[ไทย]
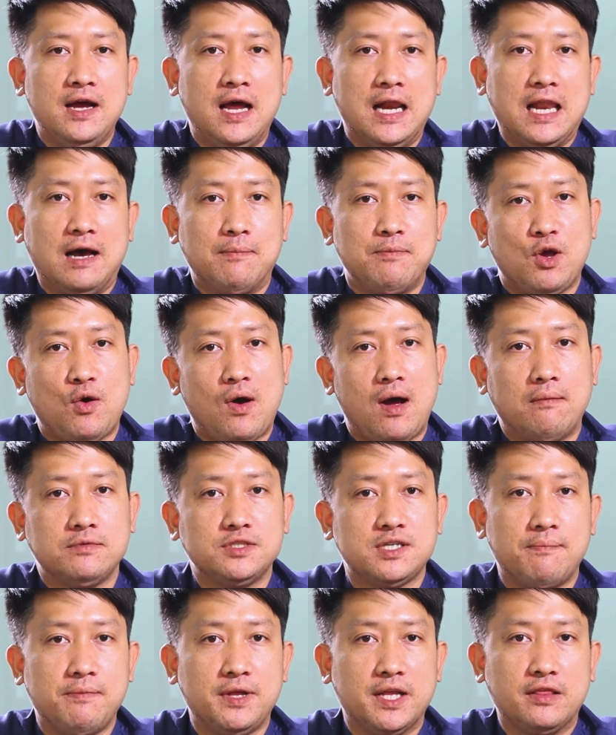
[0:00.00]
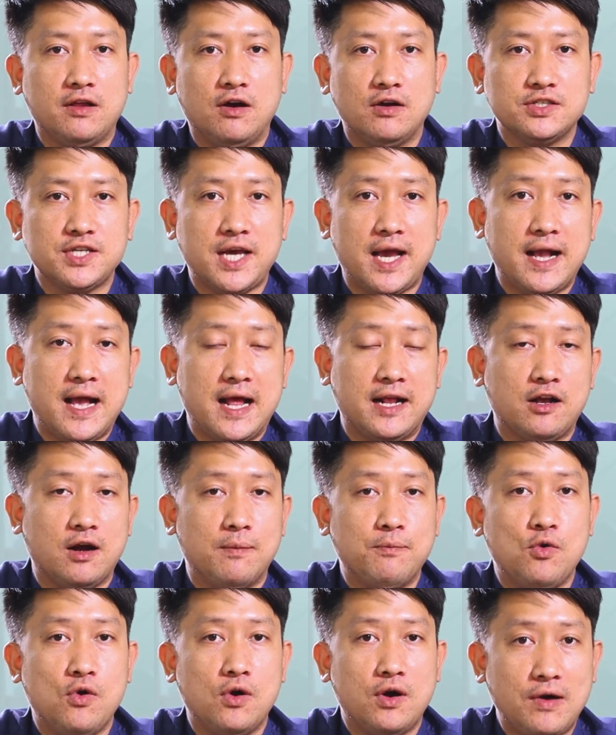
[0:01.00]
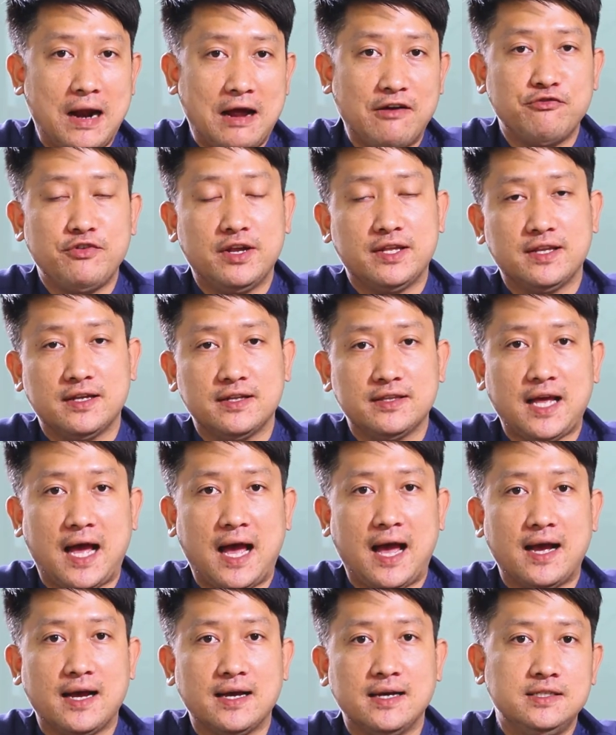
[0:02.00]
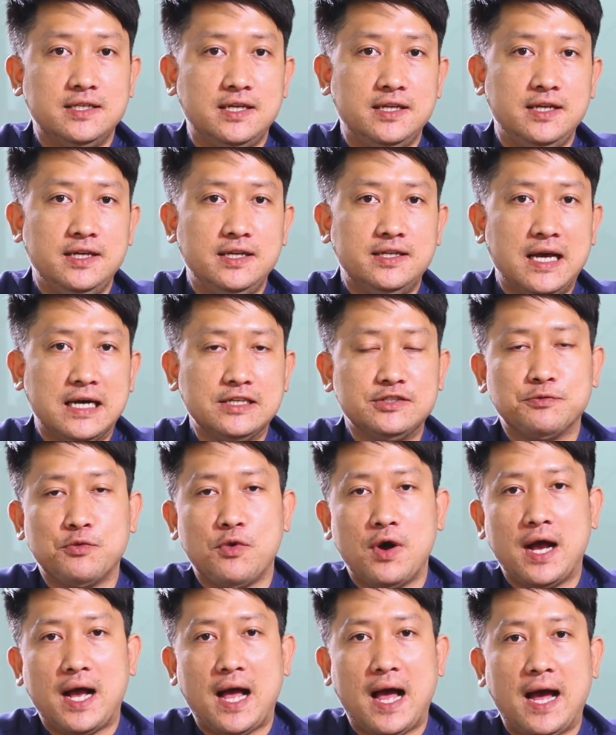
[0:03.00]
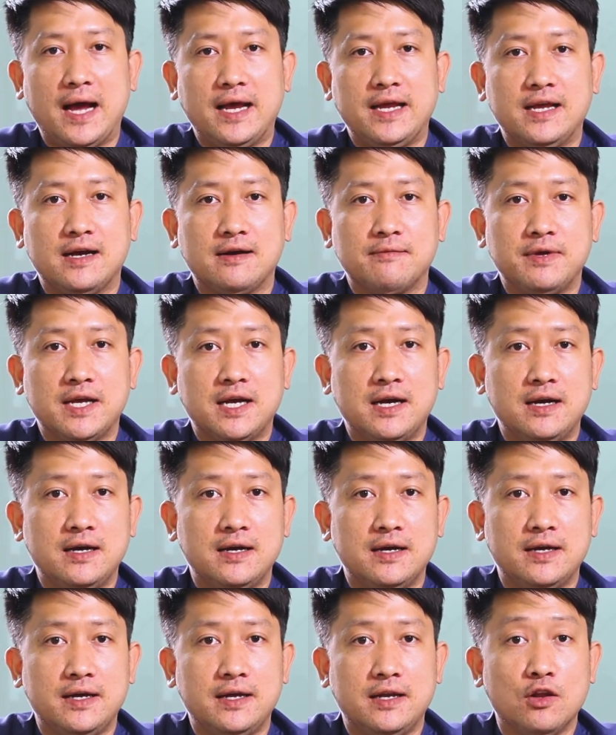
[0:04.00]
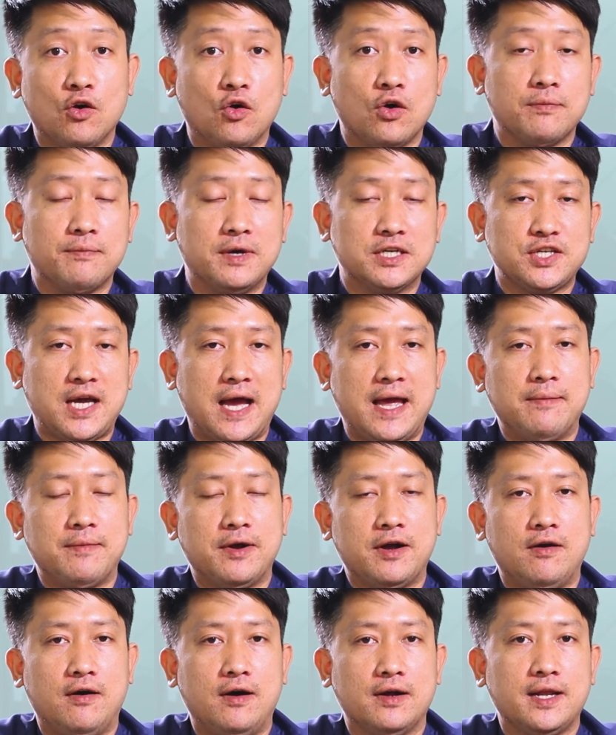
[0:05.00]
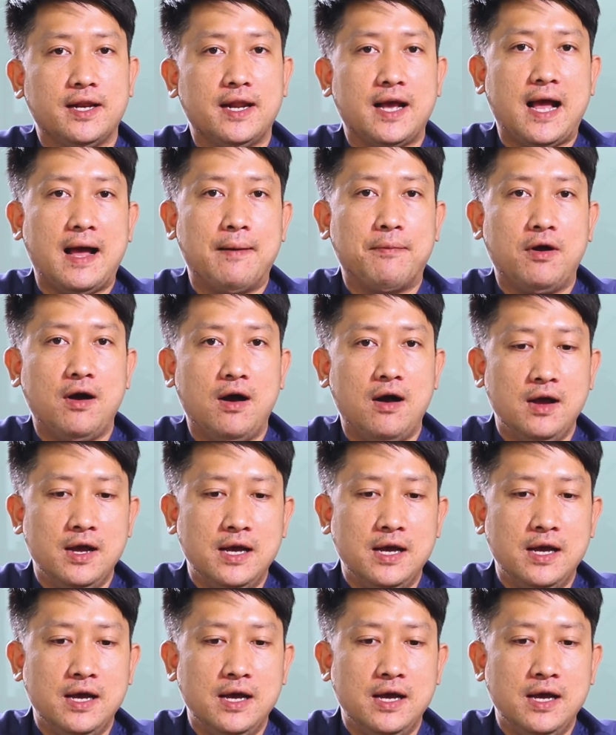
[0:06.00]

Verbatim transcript: เรามีความจำเป็นจะต้องใช้งานกกับพวกกราฟิกต่างๆ ทีนี้ถ้าสมมติว่าใครยังไม่เคยโหลดมาใช้มาก่อนนะครับ ก็